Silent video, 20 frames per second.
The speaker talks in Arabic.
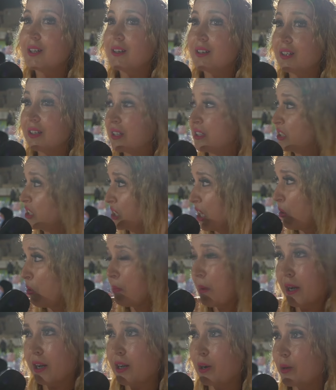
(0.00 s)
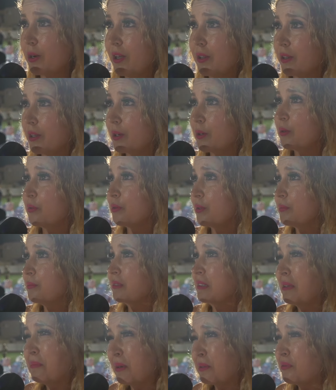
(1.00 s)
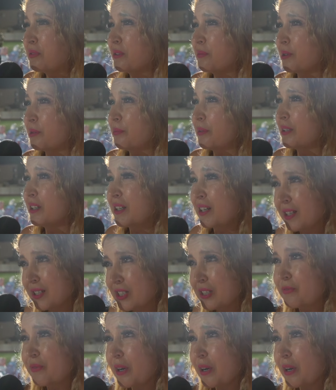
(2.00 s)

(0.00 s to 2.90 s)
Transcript: انا ديجا اول مره راه نحضر له فهمت نبع فيه قبل انا جيت